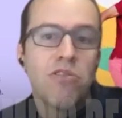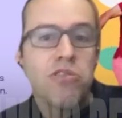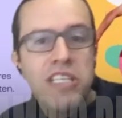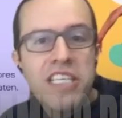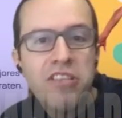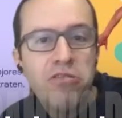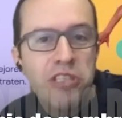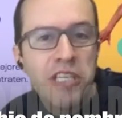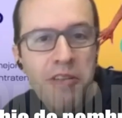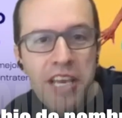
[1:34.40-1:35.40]
yo no sé si
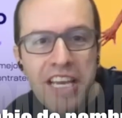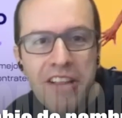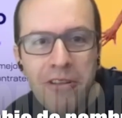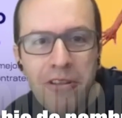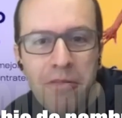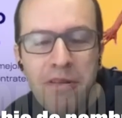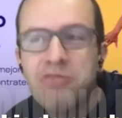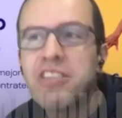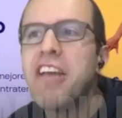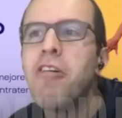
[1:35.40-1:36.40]
escuché bien o no, pero
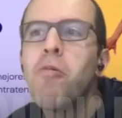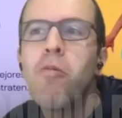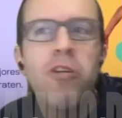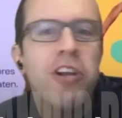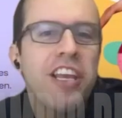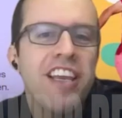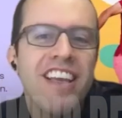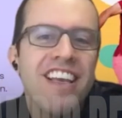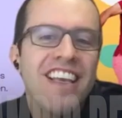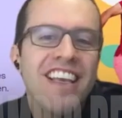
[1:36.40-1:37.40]
usted dijo
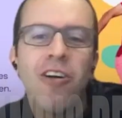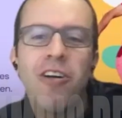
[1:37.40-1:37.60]
Worky y